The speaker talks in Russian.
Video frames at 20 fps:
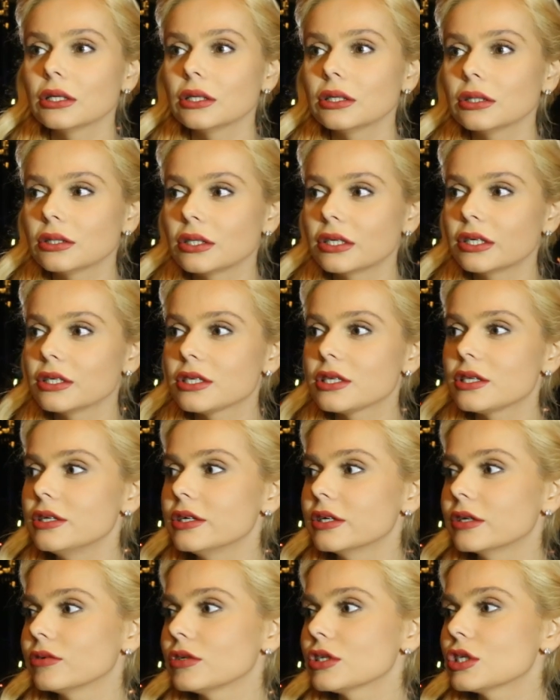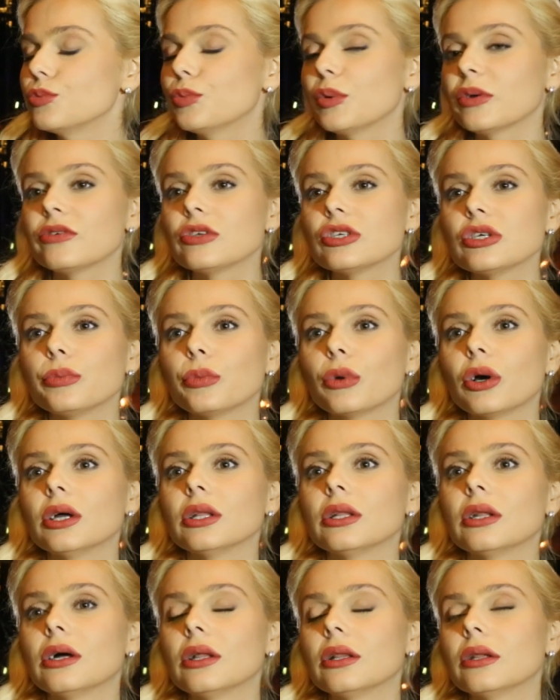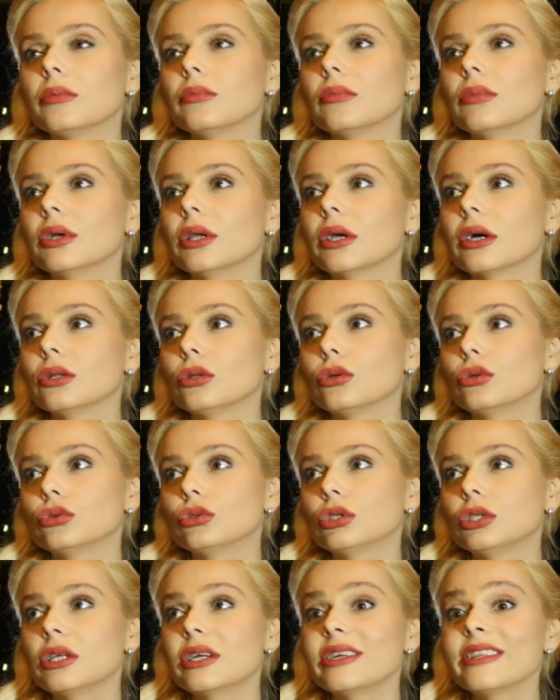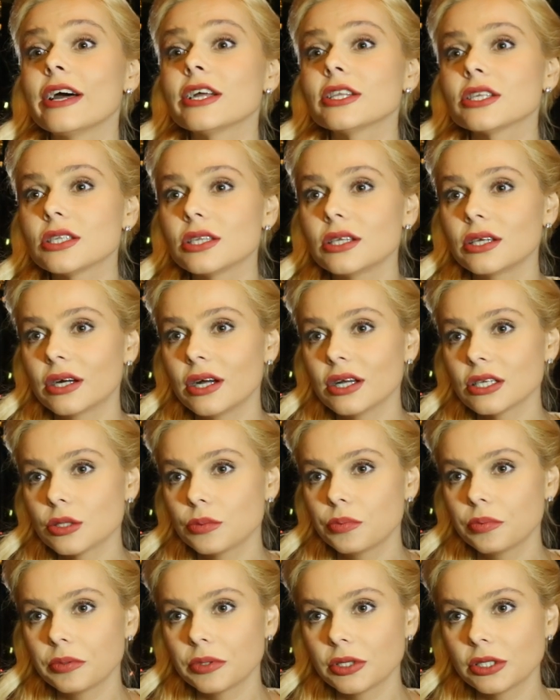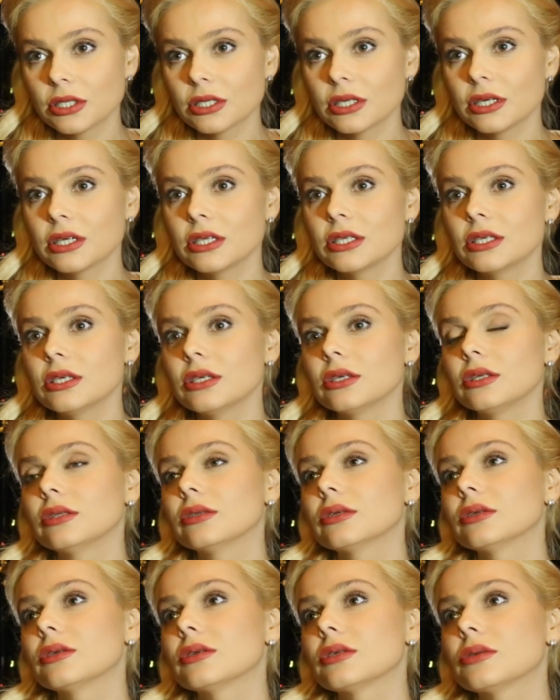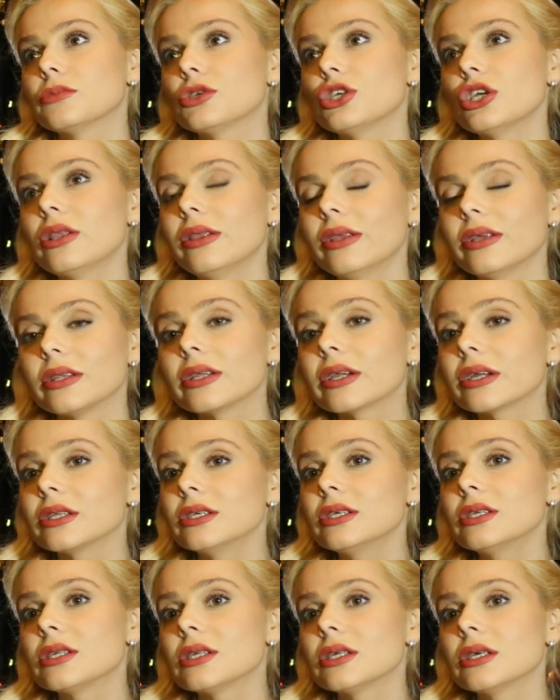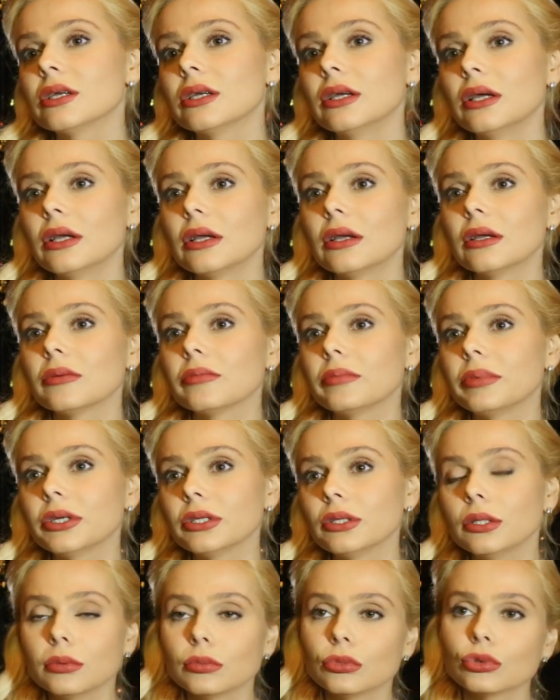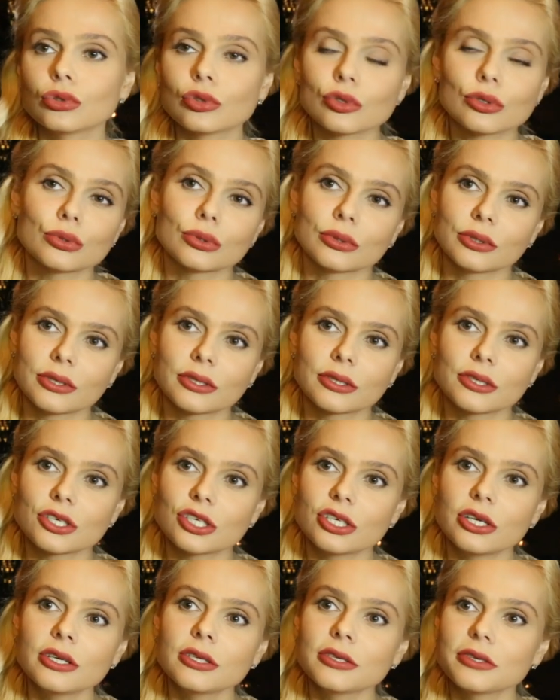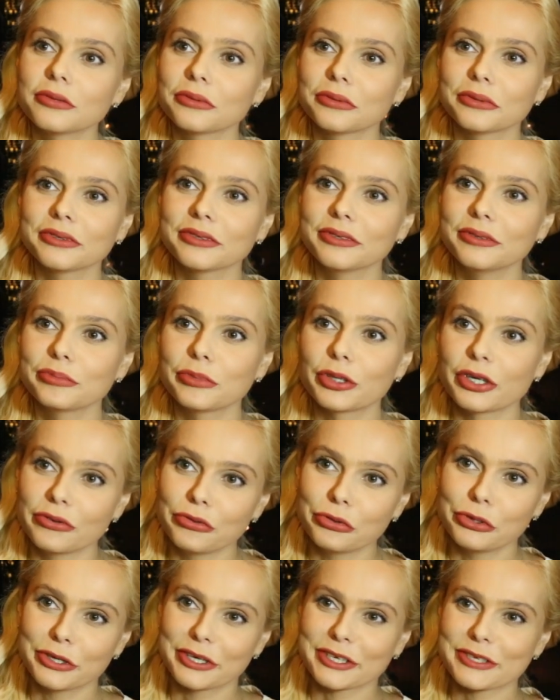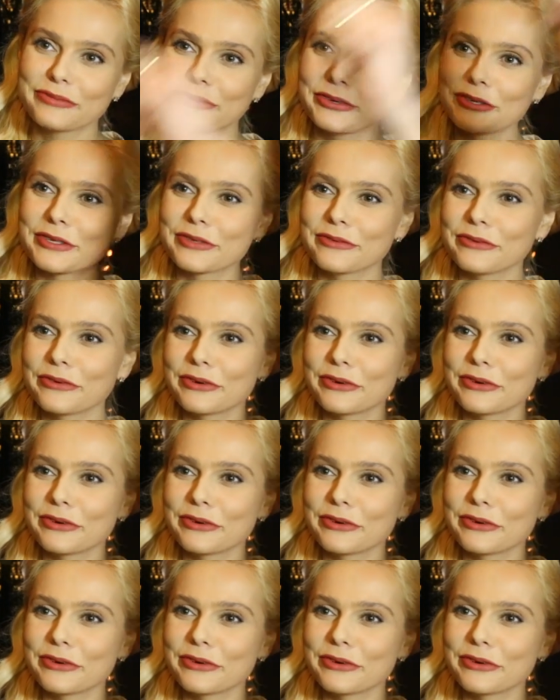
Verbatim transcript: э, транслировался по всем каналам, и который уже 13 раз происходил. замечательная традиция. Поэтому что, так держать? А, мировое господство,